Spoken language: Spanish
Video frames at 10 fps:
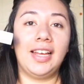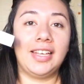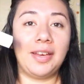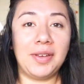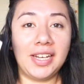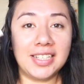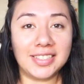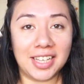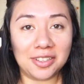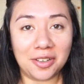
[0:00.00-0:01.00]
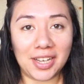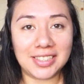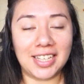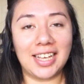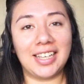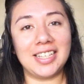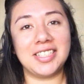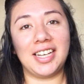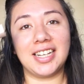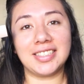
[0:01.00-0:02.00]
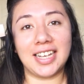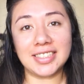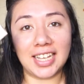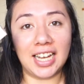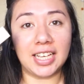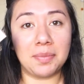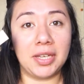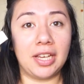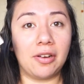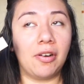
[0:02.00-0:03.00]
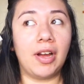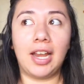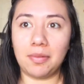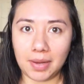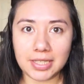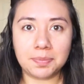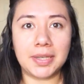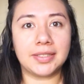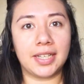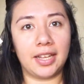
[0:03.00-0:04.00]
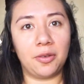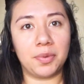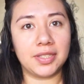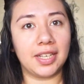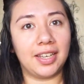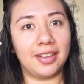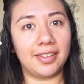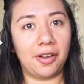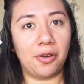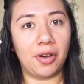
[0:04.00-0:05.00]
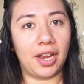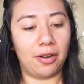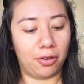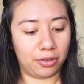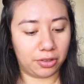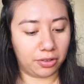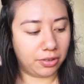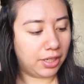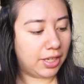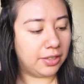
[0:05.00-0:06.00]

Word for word: que viene siendo este de aquí chicas este es el que me llegó el mes pasado pues aquí tengo el otro